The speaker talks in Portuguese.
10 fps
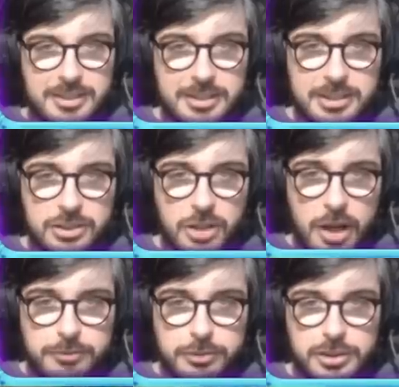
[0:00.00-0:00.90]
que são esses
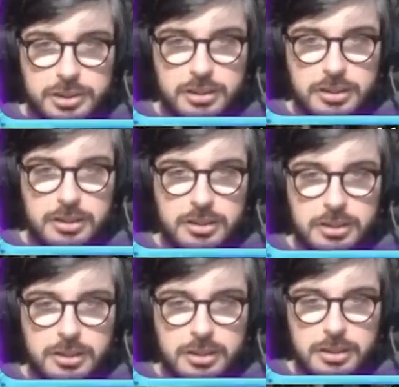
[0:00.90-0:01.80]
ovos?
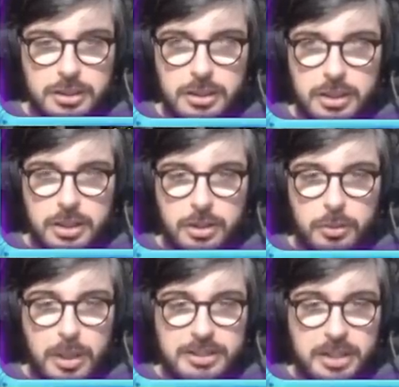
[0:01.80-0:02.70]

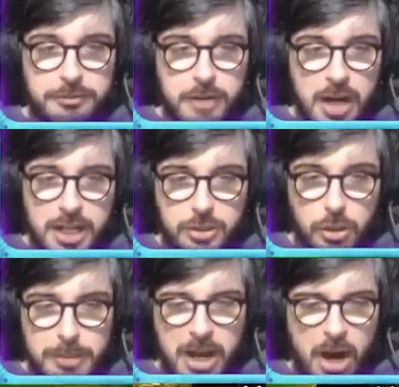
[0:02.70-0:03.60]
What the fuck? Roubei